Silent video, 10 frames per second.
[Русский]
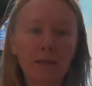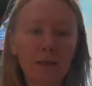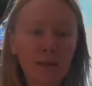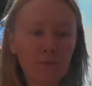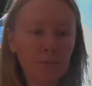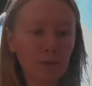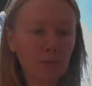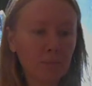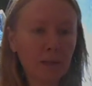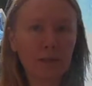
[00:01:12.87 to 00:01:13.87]
Я в
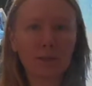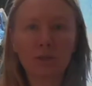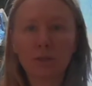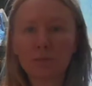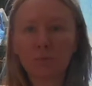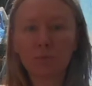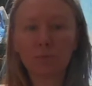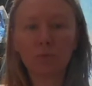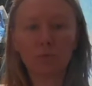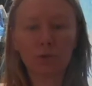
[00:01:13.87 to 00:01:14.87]
моем маринке. Сейчас буду
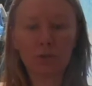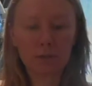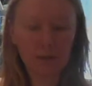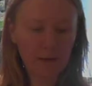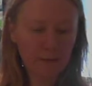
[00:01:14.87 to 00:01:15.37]
кушать.